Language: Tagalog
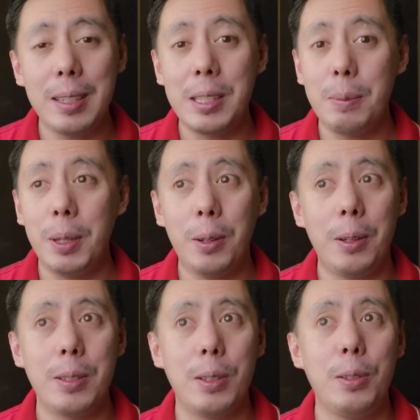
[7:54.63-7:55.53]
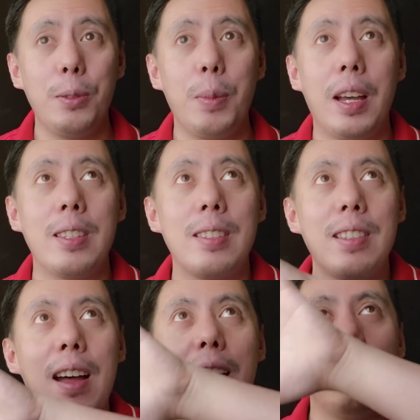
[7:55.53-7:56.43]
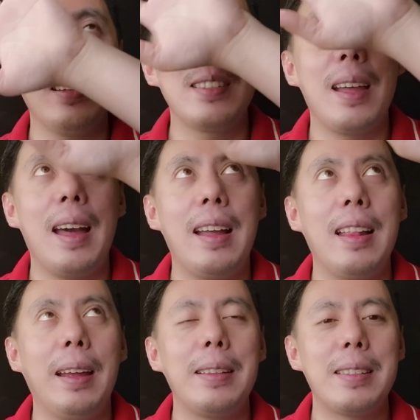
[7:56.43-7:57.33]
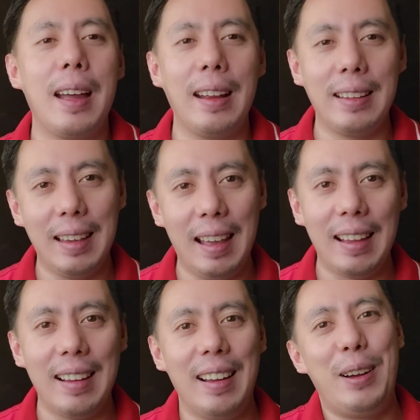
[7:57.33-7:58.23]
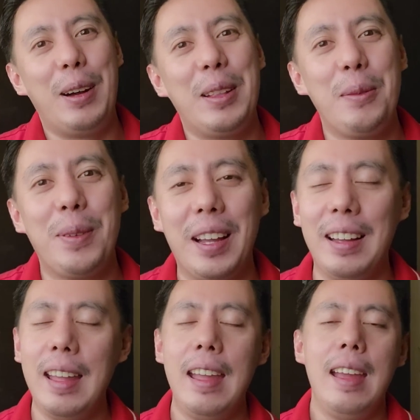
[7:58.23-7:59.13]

it's because yung mga stars naka-align sa kanya. Oh, di ba?